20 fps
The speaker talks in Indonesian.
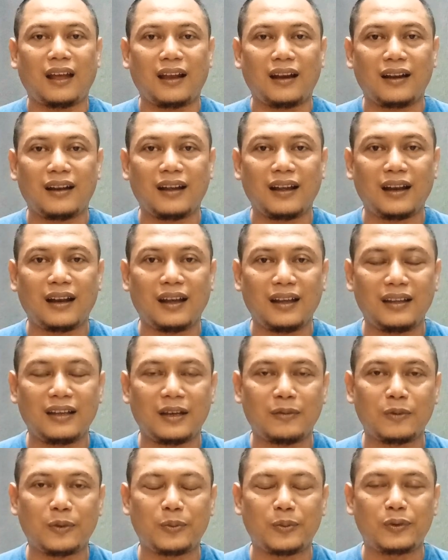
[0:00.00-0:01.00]
Andalah
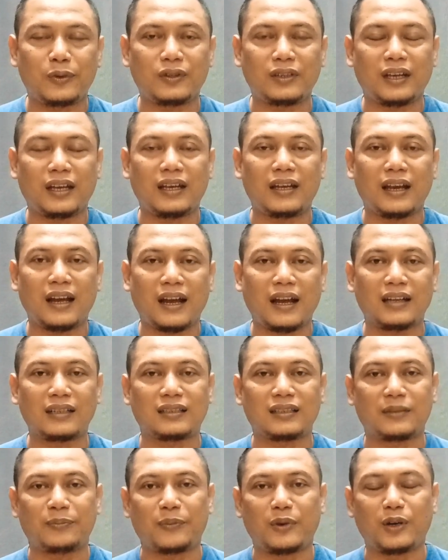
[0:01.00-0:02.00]
yang mempunyai hak
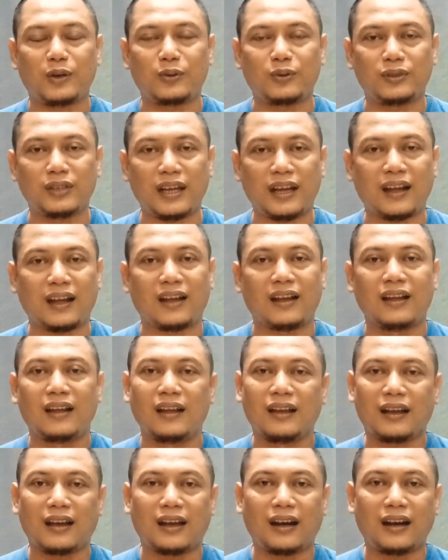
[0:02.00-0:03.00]
sepenuhnya
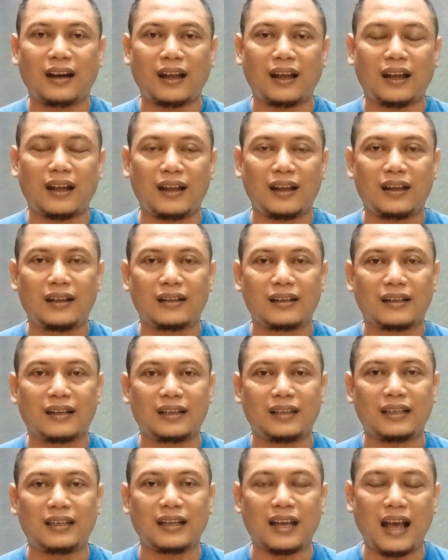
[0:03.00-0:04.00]
karena
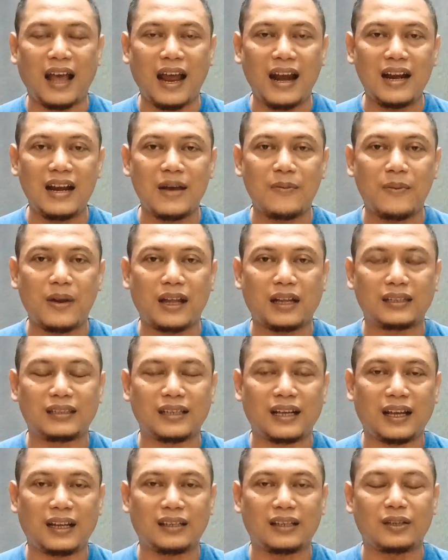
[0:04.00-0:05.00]
ketika Anda
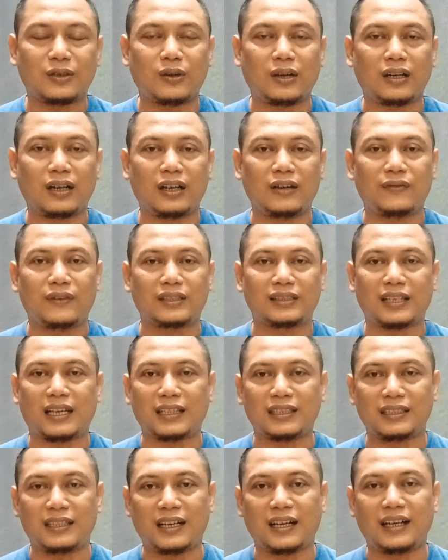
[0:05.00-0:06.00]
belajar tentu ada
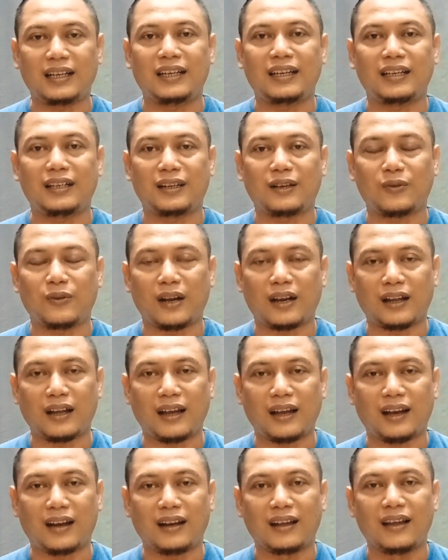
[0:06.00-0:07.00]
investasi yang ingin
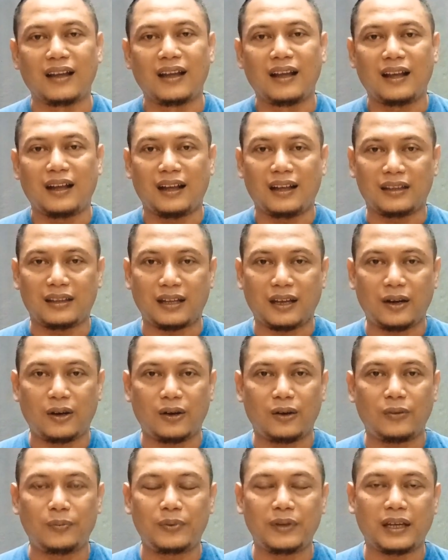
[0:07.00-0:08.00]
dikeluarkan
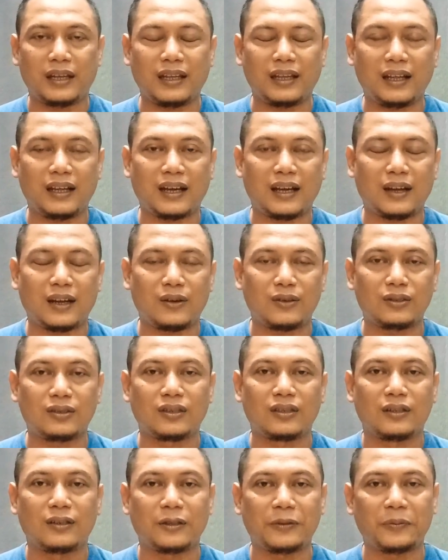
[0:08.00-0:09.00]
atau biaya yang
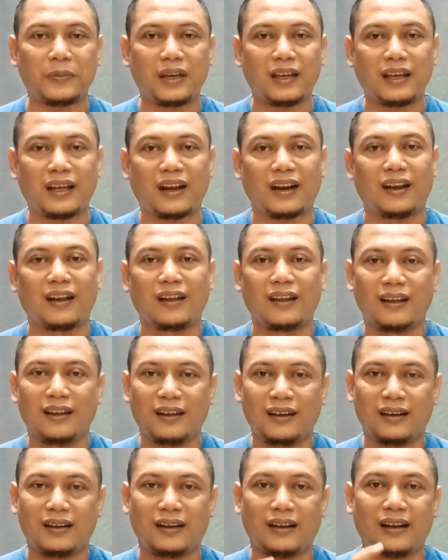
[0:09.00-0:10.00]
harus dibayar
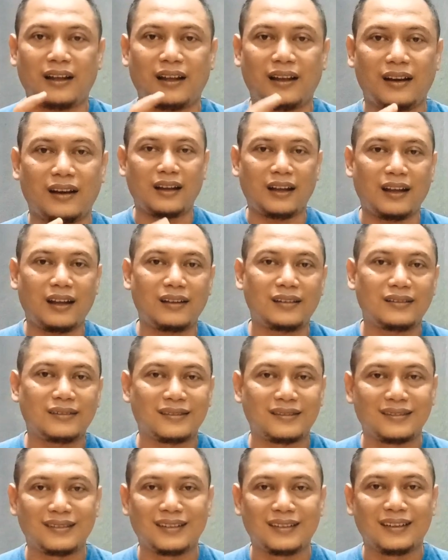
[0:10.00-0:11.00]
dan Anda
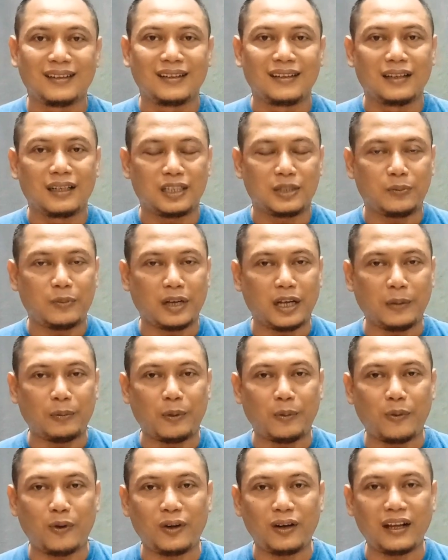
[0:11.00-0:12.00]
sebagai
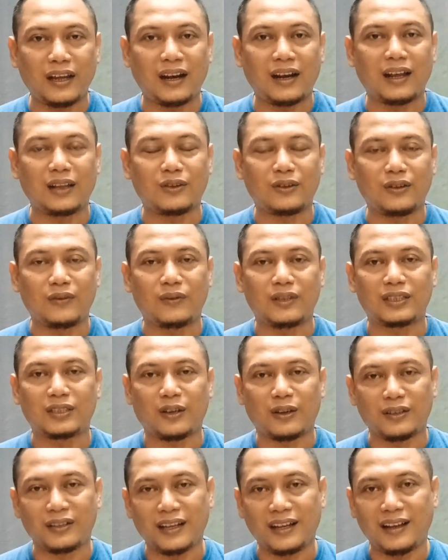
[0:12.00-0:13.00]
pemodal atau
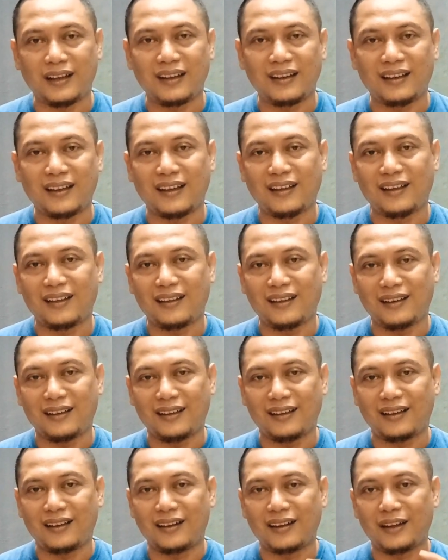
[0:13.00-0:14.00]
investornya
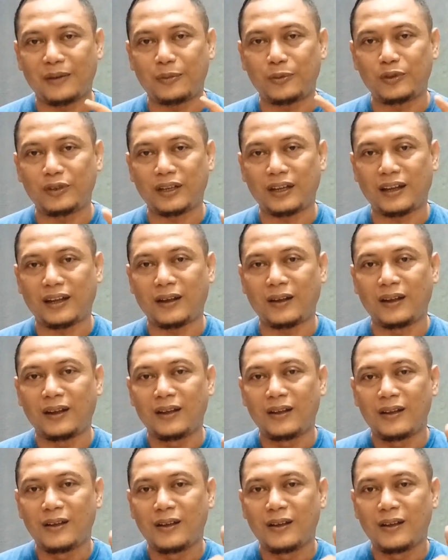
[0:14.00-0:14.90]
Anda punya